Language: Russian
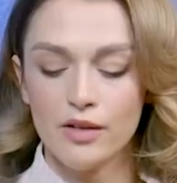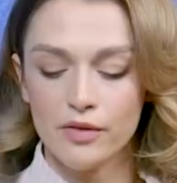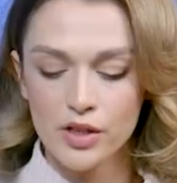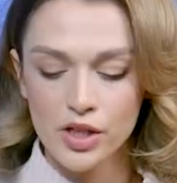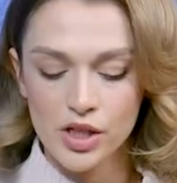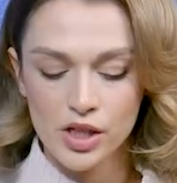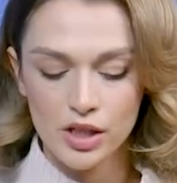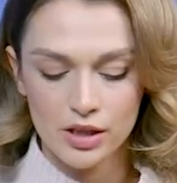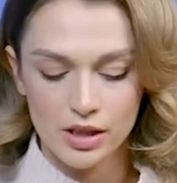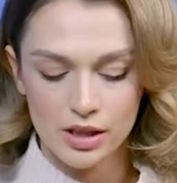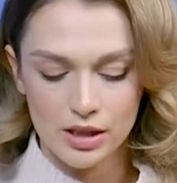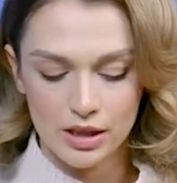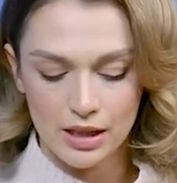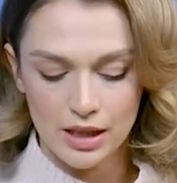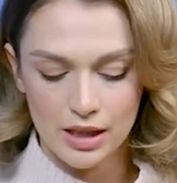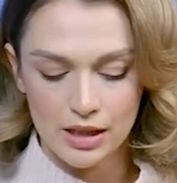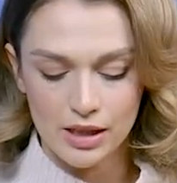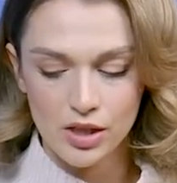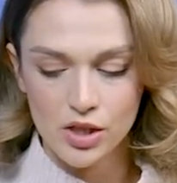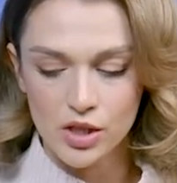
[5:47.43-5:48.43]
Выжить и
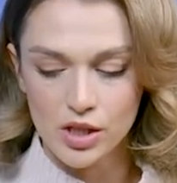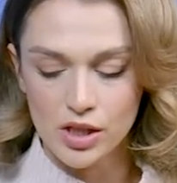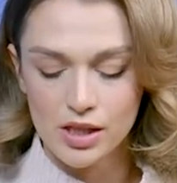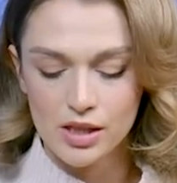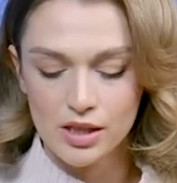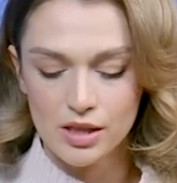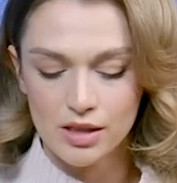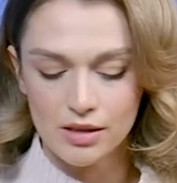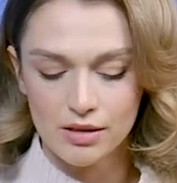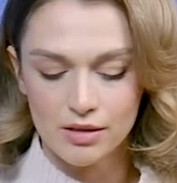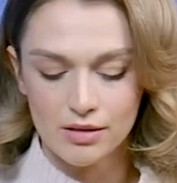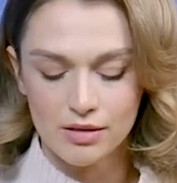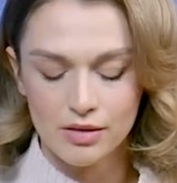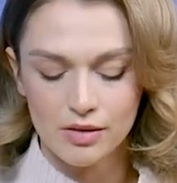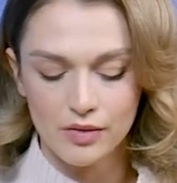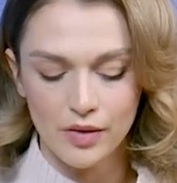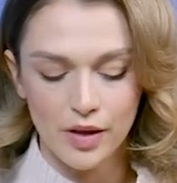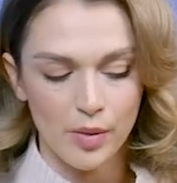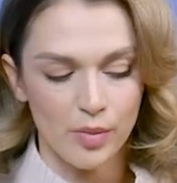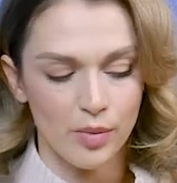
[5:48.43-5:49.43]
сохранить жизни
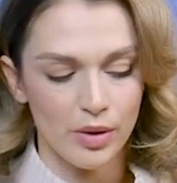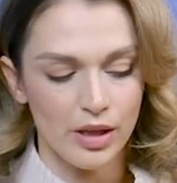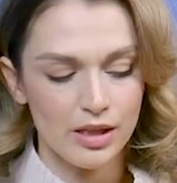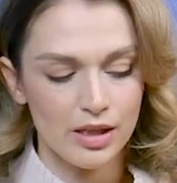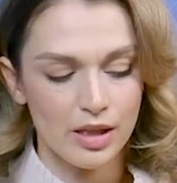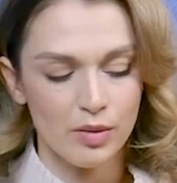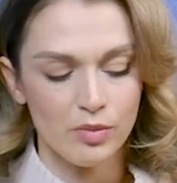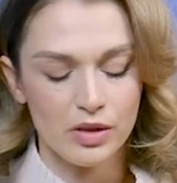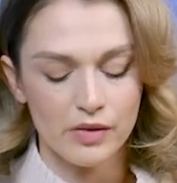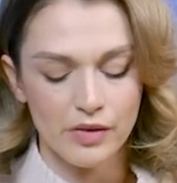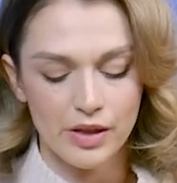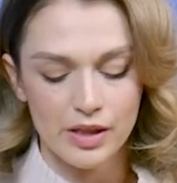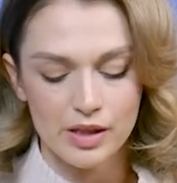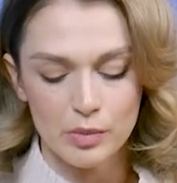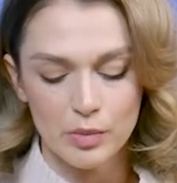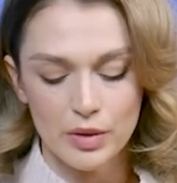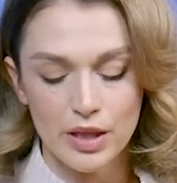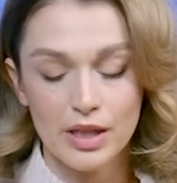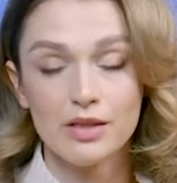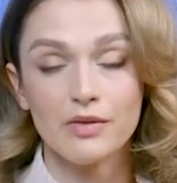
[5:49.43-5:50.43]
своим близким, своей
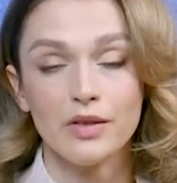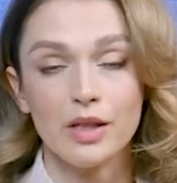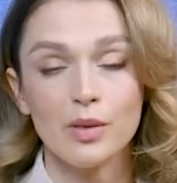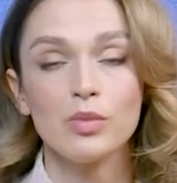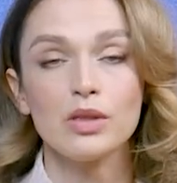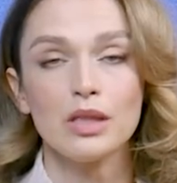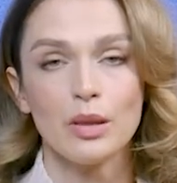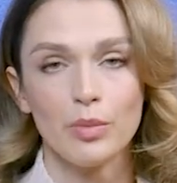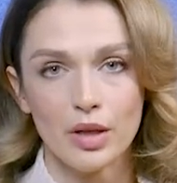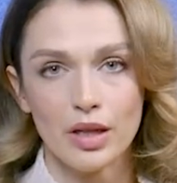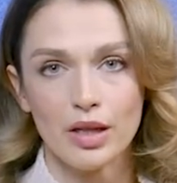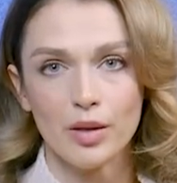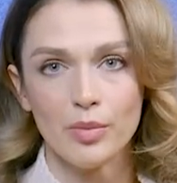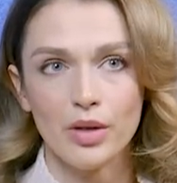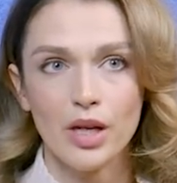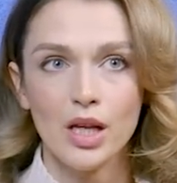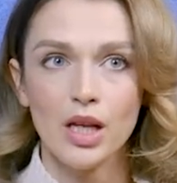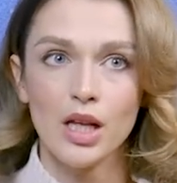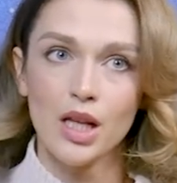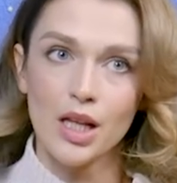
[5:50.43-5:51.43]
семье, своим
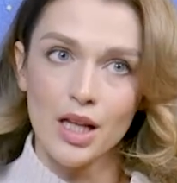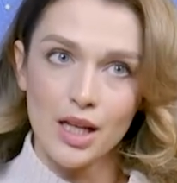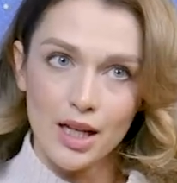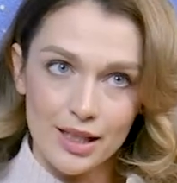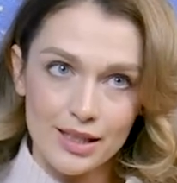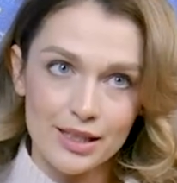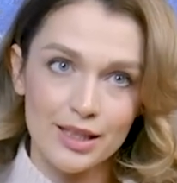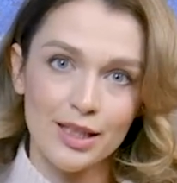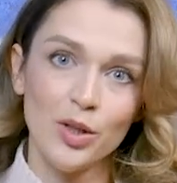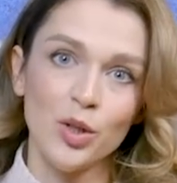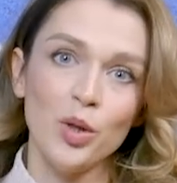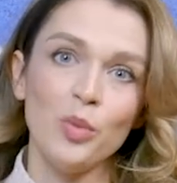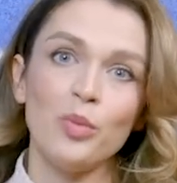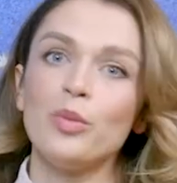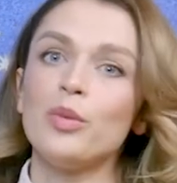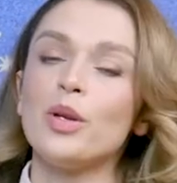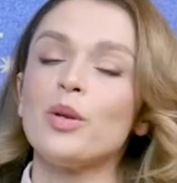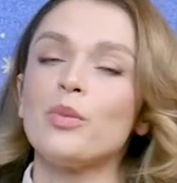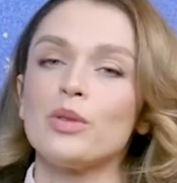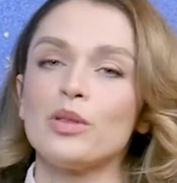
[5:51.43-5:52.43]
собакам. А остальное
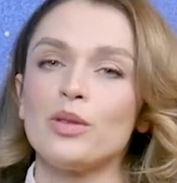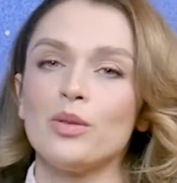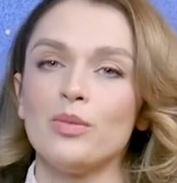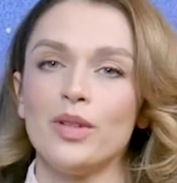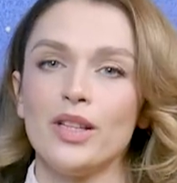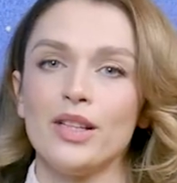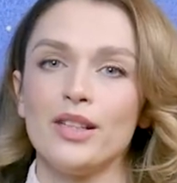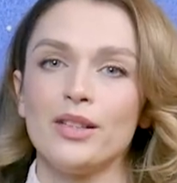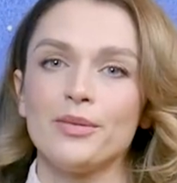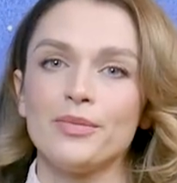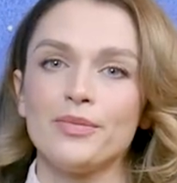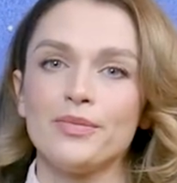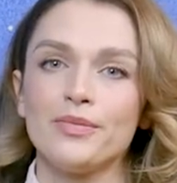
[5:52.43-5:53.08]
по мере поступления.